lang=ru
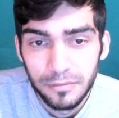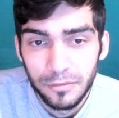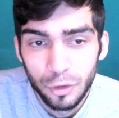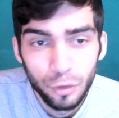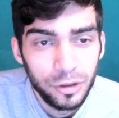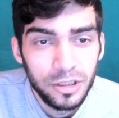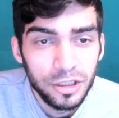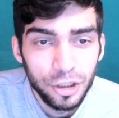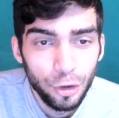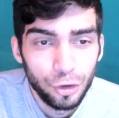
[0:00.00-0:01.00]
Тут
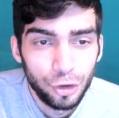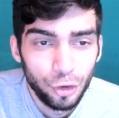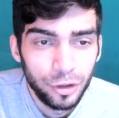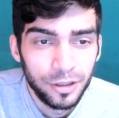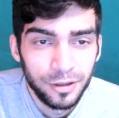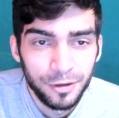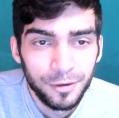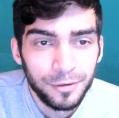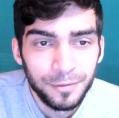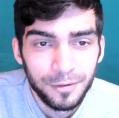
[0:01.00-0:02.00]
тяжело что-то
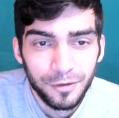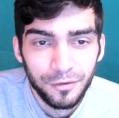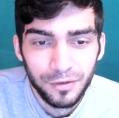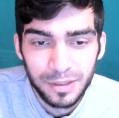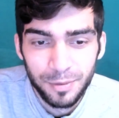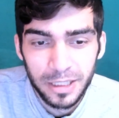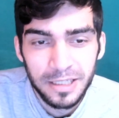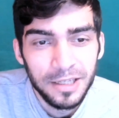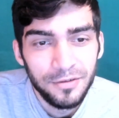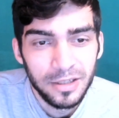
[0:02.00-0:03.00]
э,
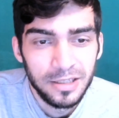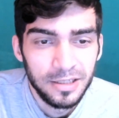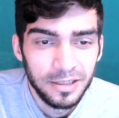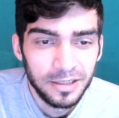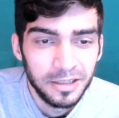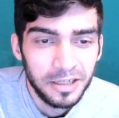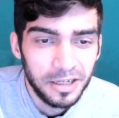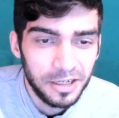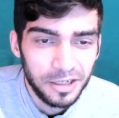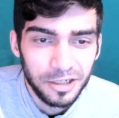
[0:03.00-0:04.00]
воспротивить и
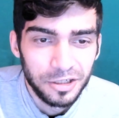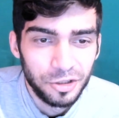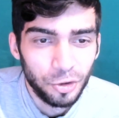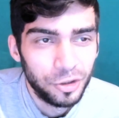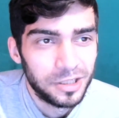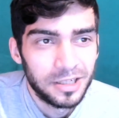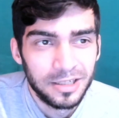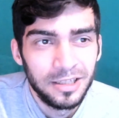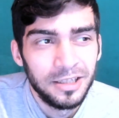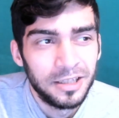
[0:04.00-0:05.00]
что-то
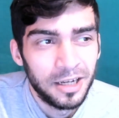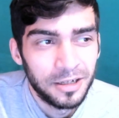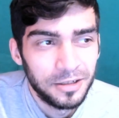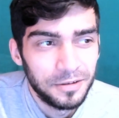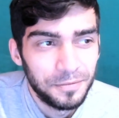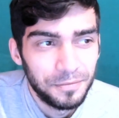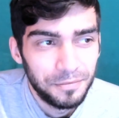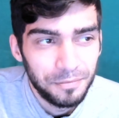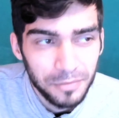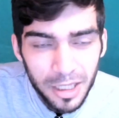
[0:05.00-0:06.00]
сказать не так.
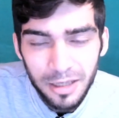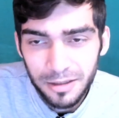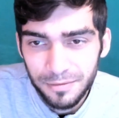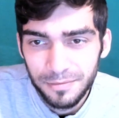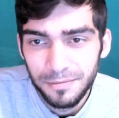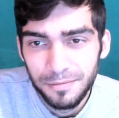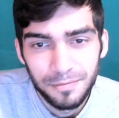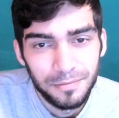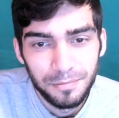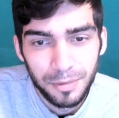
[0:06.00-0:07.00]
Мне
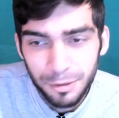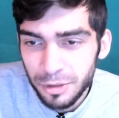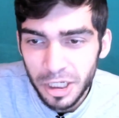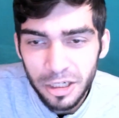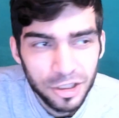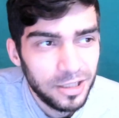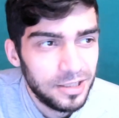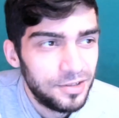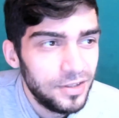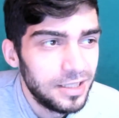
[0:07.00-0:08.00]
полнометражка
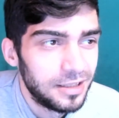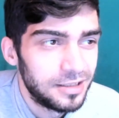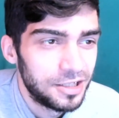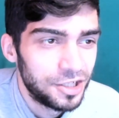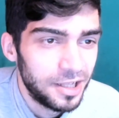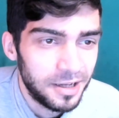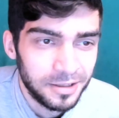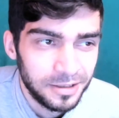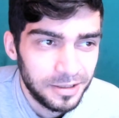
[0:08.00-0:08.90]
действительно зашла.